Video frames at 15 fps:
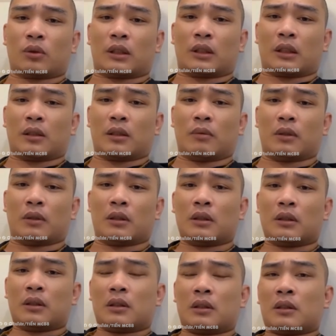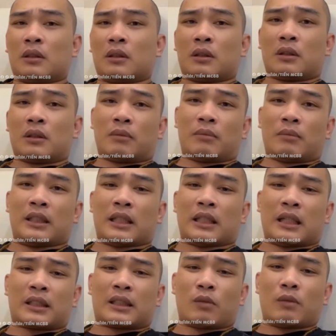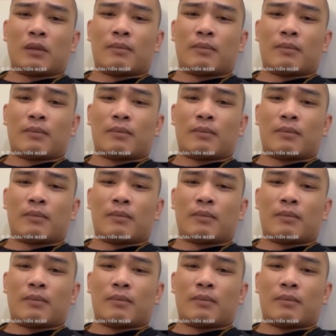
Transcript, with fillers: thật không bây giờ 60